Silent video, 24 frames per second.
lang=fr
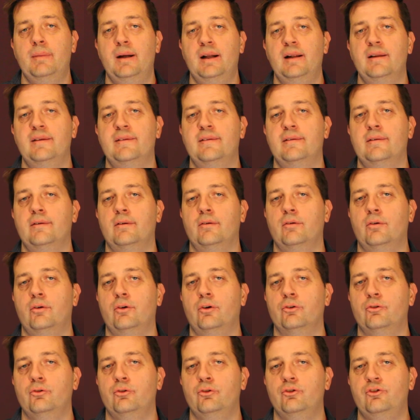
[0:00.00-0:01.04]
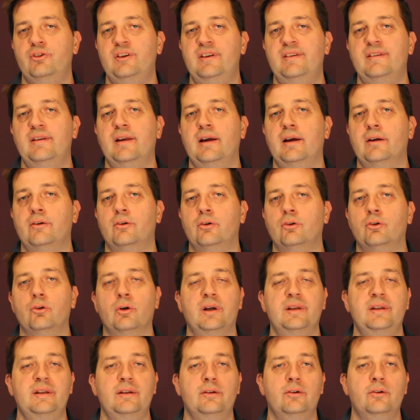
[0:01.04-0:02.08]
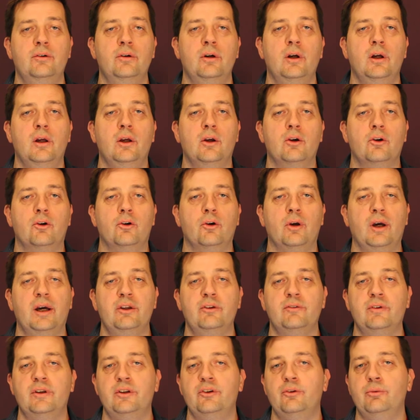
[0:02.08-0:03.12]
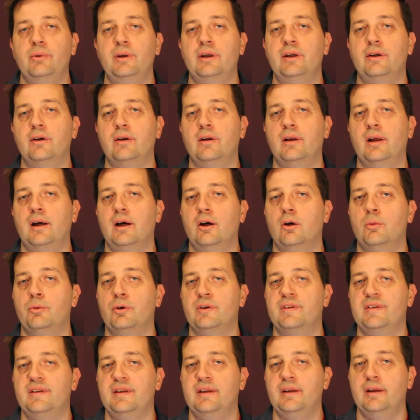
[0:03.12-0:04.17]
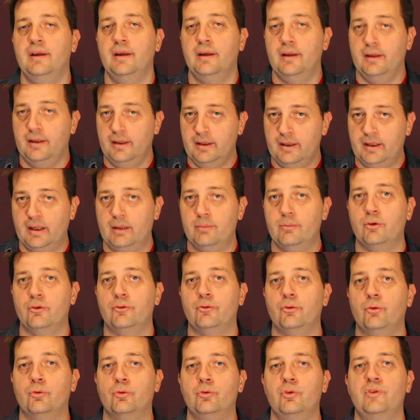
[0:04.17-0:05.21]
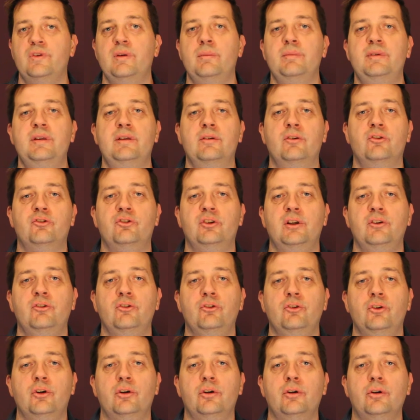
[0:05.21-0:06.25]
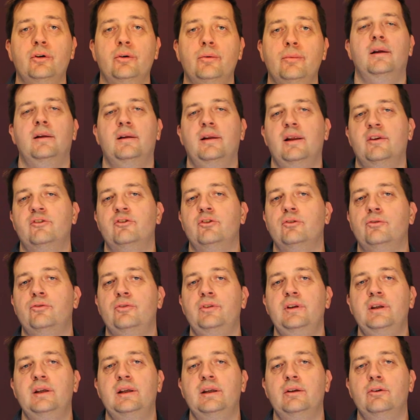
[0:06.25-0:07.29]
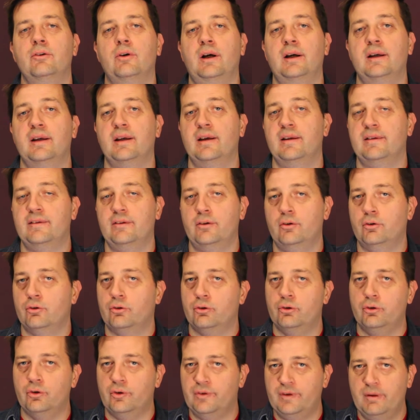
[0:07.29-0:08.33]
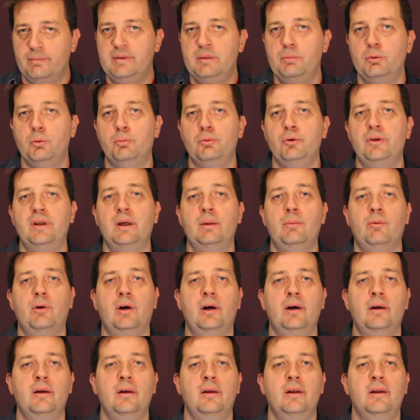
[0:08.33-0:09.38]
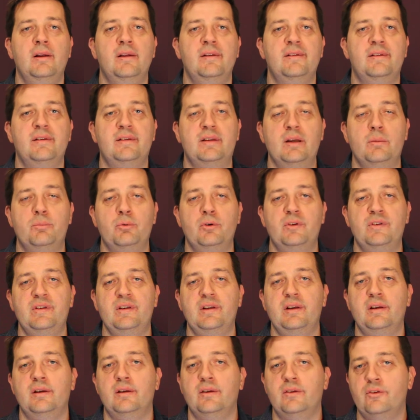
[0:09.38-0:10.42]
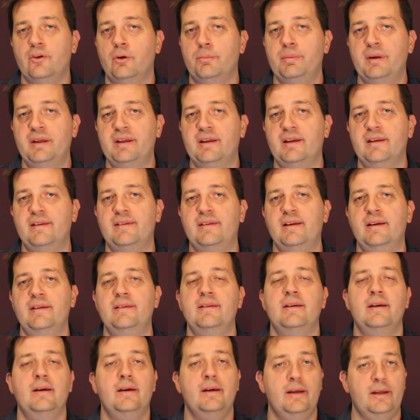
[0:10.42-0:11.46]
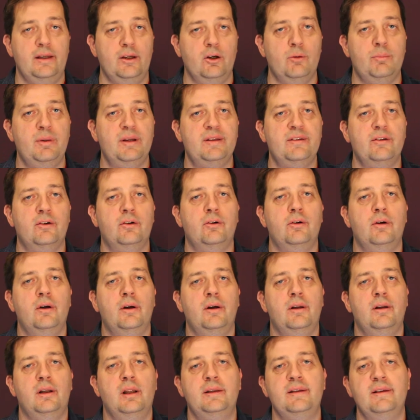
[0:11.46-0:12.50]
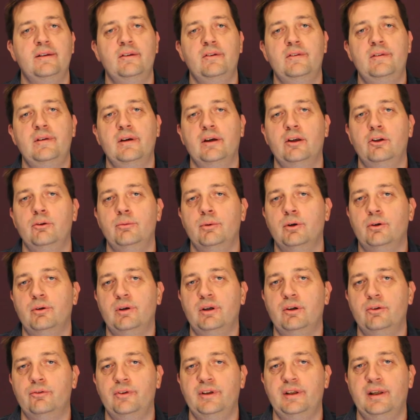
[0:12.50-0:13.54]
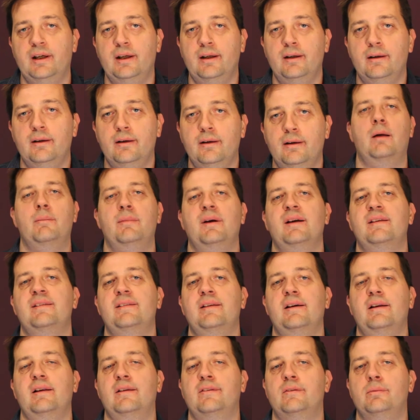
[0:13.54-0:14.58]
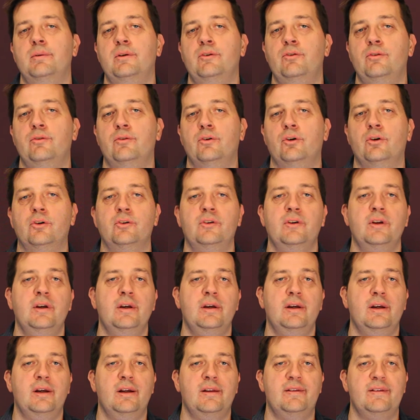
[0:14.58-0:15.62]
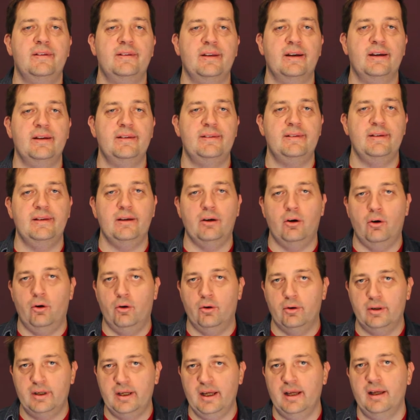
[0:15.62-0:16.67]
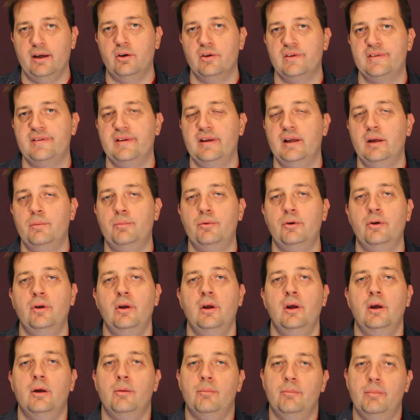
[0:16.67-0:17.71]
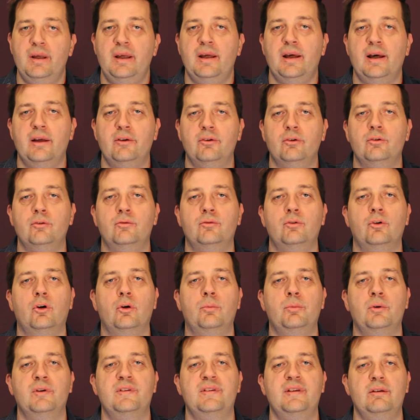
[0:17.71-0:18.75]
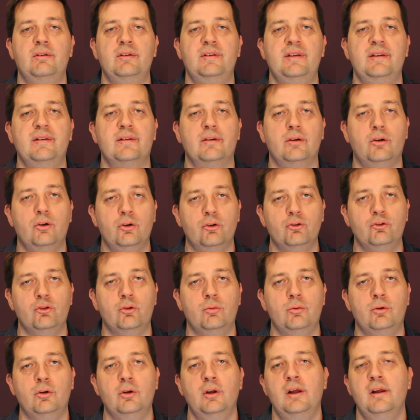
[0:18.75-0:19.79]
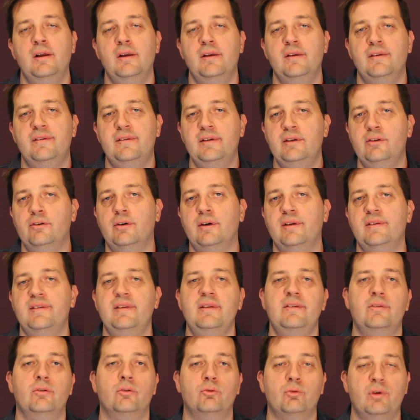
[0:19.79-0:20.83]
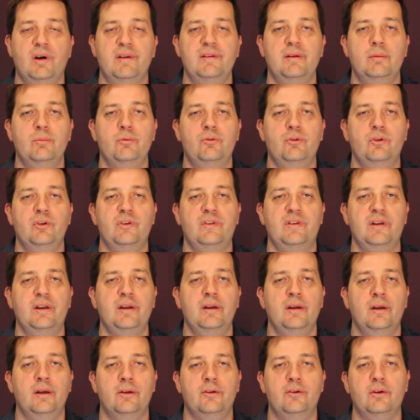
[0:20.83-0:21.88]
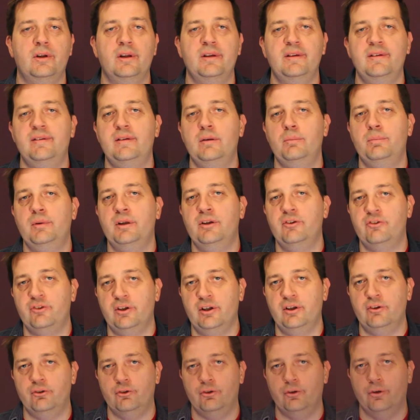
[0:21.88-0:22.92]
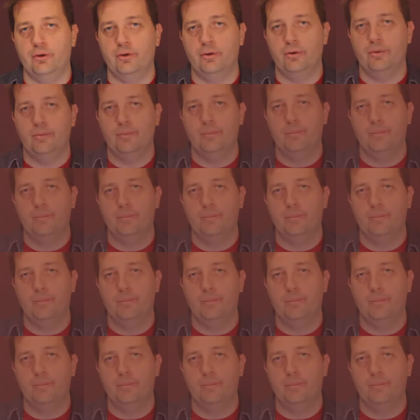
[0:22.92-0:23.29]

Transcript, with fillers: Malte, lors du J5 de Corradino, que Anne van de Winkel a remporté également son deuxième titre chez les juniors. La jeune fille, qui n'aura 15 ans que dans un petit peu plus d'un mois, s'est imposée sans perdre un set et en battant la tête de série numéro 1 en finale. À Marsa la semaine suivante, elle s'est arrêtée en quart en simple, mais a de nouveau remporté le titre en double, signant ainsi son troisième succès dans la discipline chez les juniors.